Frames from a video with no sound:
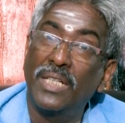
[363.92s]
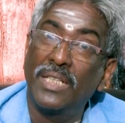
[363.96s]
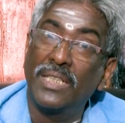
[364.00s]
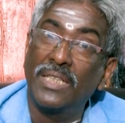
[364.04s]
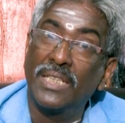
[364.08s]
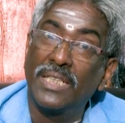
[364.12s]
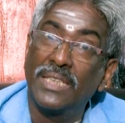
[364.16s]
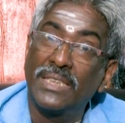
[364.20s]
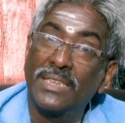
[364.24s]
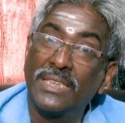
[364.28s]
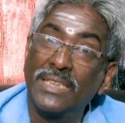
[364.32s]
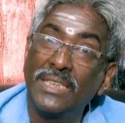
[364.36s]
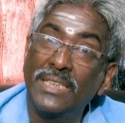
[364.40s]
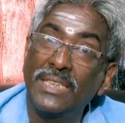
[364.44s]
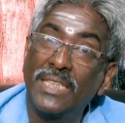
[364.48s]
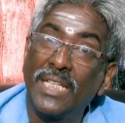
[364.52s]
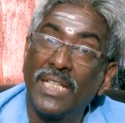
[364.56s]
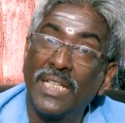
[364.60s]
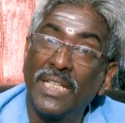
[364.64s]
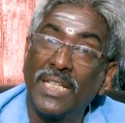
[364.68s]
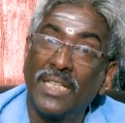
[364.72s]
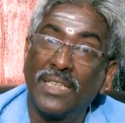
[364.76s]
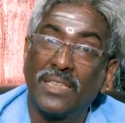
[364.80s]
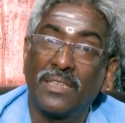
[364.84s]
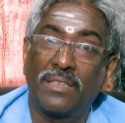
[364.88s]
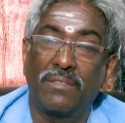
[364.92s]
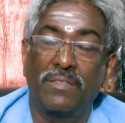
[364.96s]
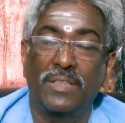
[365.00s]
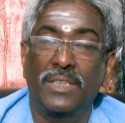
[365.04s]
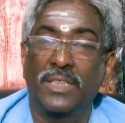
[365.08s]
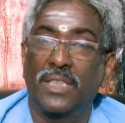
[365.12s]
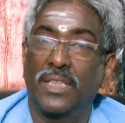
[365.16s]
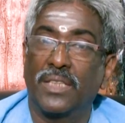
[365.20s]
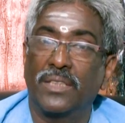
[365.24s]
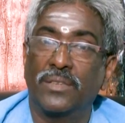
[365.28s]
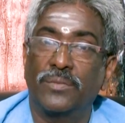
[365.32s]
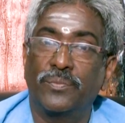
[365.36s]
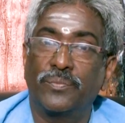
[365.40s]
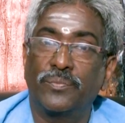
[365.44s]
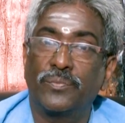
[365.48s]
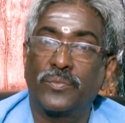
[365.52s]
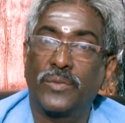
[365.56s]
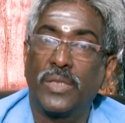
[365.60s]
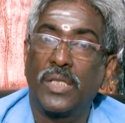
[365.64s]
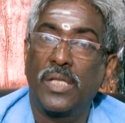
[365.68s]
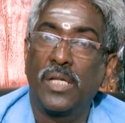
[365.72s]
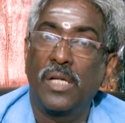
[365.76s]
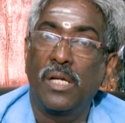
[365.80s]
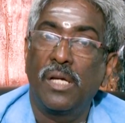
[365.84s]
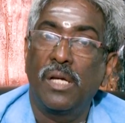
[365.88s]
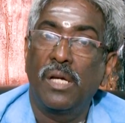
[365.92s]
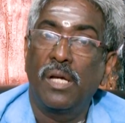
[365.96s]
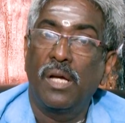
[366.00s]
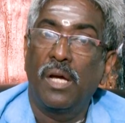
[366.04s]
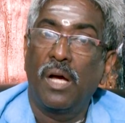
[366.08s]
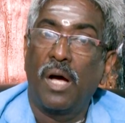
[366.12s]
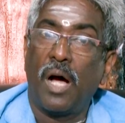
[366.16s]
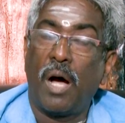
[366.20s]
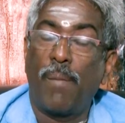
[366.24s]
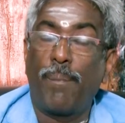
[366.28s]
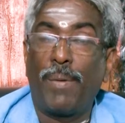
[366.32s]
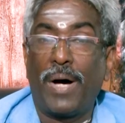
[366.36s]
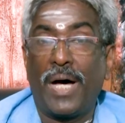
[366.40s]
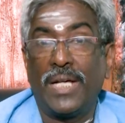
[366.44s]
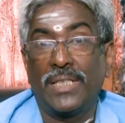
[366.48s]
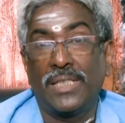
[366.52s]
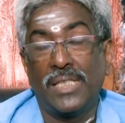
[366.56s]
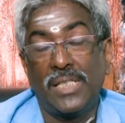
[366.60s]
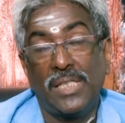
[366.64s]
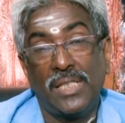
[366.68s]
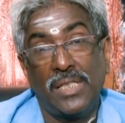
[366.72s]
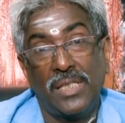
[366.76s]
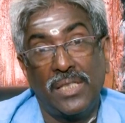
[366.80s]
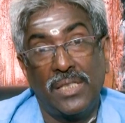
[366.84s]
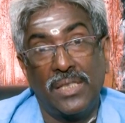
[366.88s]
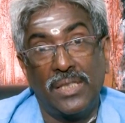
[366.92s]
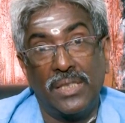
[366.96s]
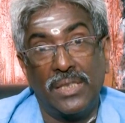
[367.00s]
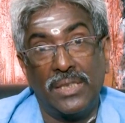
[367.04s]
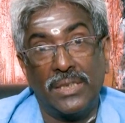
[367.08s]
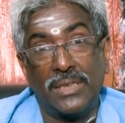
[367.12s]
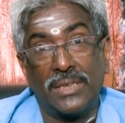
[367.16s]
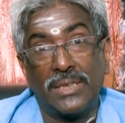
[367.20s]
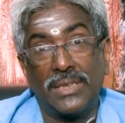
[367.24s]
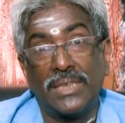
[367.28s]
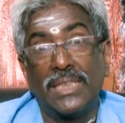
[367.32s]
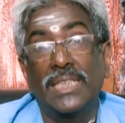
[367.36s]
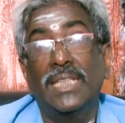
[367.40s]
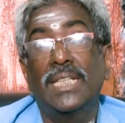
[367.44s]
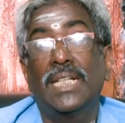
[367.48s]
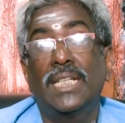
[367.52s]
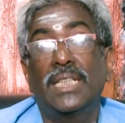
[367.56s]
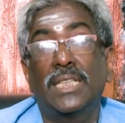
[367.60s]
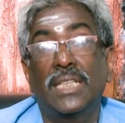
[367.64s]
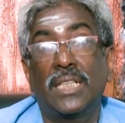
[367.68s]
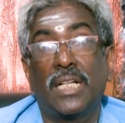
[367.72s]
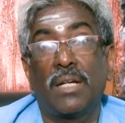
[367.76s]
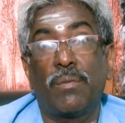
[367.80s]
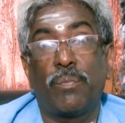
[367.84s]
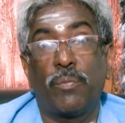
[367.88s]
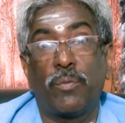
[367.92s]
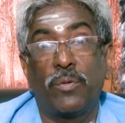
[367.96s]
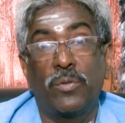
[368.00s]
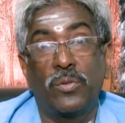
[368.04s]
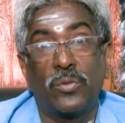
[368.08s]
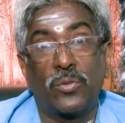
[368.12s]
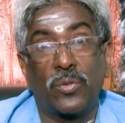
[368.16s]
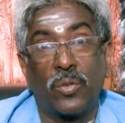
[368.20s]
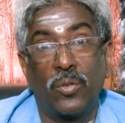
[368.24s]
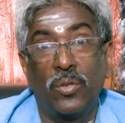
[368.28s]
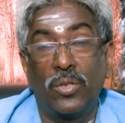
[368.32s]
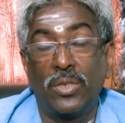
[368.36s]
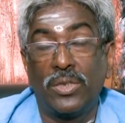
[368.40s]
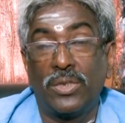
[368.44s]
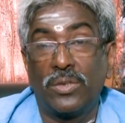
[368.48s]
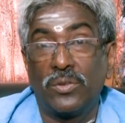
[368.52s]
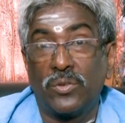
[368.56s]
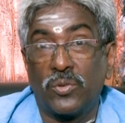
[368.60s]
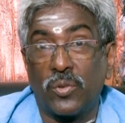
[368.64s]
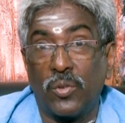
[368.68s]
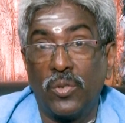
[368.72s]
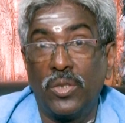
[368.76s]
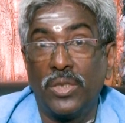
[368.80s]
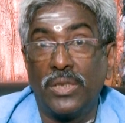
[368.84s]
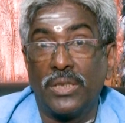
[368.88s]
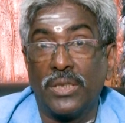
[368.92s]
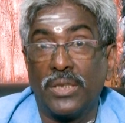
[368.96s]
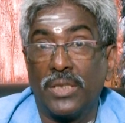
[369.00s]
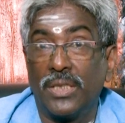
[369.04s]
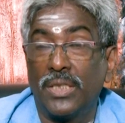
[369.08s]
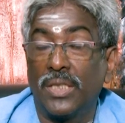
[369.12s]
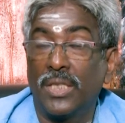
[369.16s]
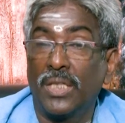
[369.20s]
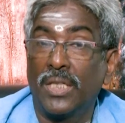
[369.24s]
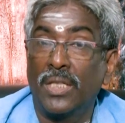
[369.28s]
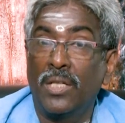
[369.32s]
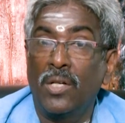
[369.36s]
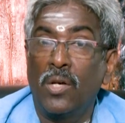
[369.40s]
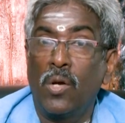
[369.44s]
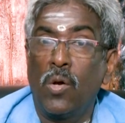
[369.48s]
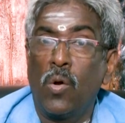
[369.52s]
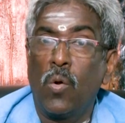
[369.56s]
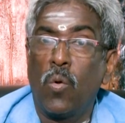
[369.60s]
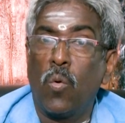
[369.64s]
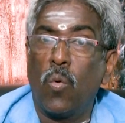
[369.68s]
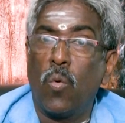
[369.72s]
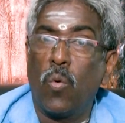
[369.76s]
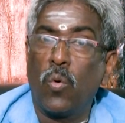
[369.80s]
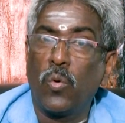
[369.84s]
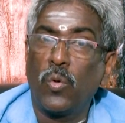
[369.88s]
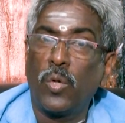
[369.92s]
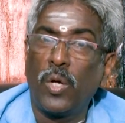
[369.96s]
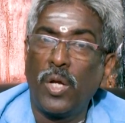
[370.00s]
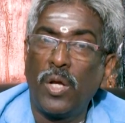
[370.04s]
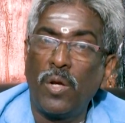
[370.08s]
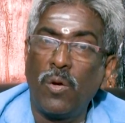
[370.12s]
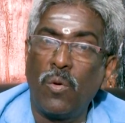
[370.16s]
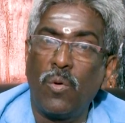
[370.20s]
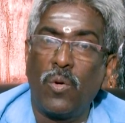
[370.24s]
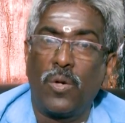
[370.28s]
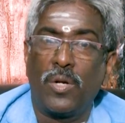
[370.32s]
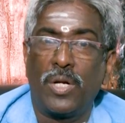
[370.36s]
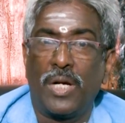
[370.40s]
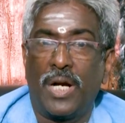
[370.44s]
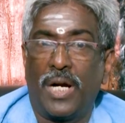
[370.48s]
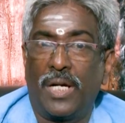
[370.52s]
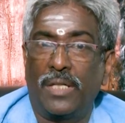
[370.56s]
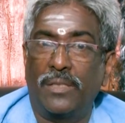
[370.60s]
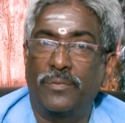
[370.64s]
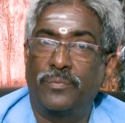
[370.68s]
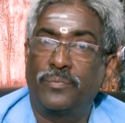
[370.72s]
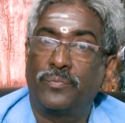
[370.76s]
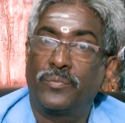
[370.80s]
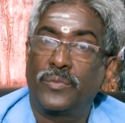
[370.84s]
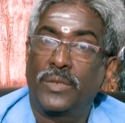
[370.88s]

அந்த சிந்தனை அதுக்கு வந்தது அப்போ அது சிங்கத்திட்ட சொல்லி சொல்லிச்சது ஒரே ஒரு நாள்